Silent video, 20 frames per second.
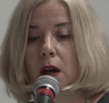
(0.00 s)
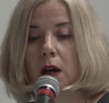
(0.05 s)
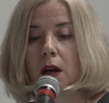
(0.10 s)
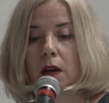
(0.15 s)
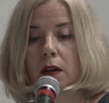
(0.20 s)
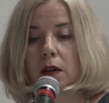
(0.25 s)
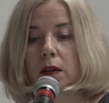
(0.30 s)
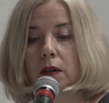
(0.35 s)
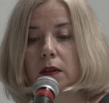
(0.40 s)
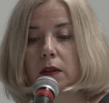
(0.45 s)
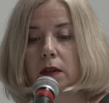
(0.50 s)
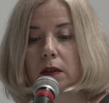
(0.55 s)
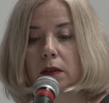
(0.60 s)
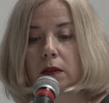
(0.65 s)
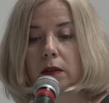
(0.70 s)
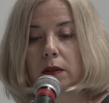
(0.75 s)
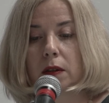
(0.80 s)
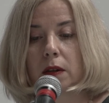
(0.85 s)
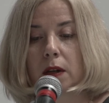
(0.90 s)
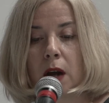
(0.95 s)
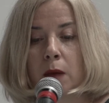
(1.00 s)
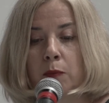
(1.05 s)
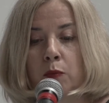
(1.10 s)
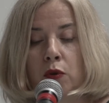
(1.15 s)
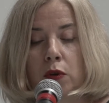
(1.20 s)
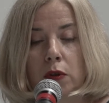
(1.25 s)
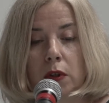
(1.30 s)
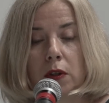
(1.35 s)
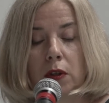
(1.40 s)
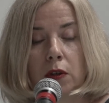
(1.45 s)
э,
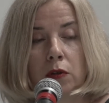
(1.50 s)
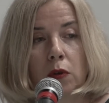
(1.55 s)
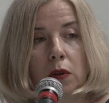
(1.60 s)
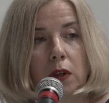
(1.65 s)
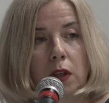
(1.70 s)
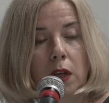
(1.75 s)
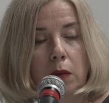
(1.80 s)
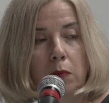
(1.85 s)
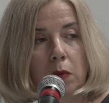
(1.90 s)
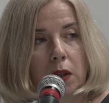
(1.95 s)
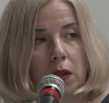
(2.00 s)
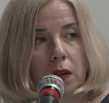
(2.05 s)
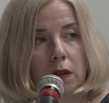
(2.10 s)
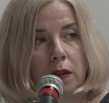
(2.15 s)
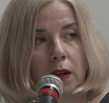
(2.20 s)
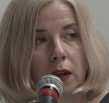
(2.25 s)
работ, но именно